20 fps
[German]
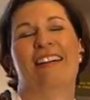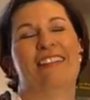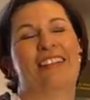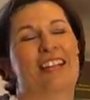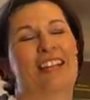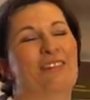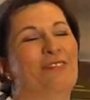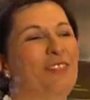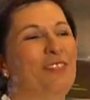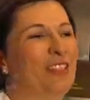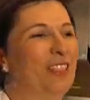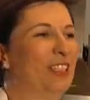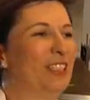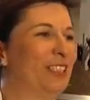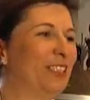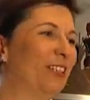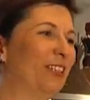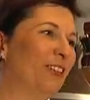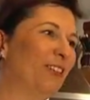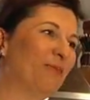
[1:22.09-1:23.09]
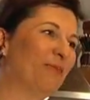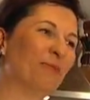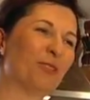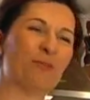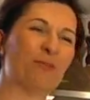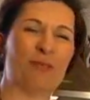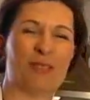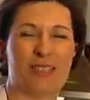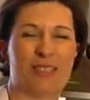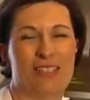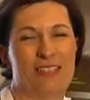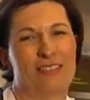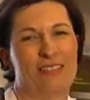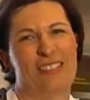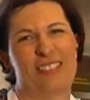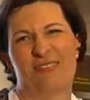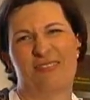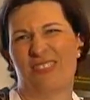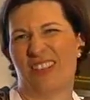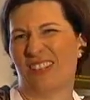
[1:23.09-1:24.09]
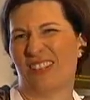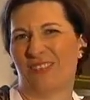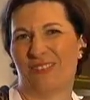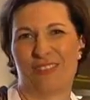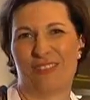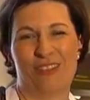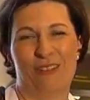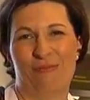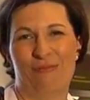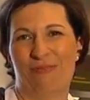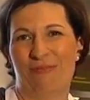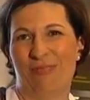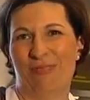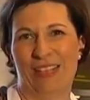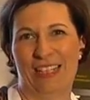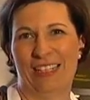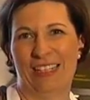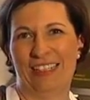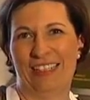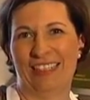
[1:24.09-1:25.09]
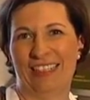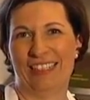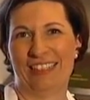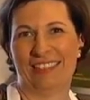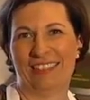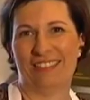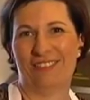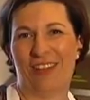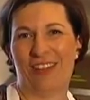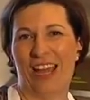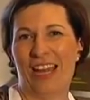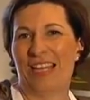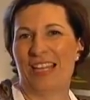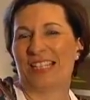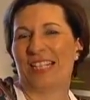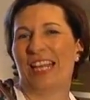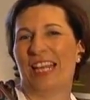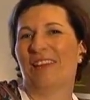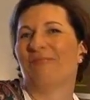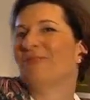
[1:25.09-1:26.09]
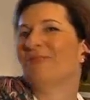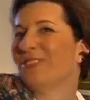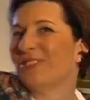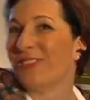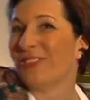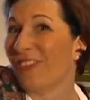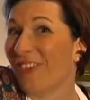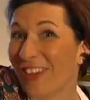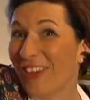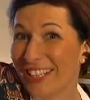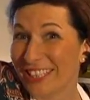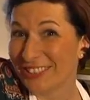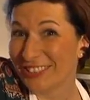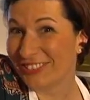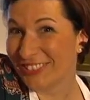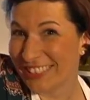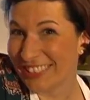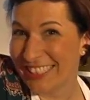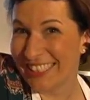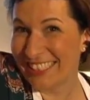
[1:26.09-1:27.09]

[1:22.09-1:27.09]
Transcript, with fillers: dann finde ich auch, muss man sich doch nicht immer so einen Kopf machen. Wein ist Lebensfreude, finde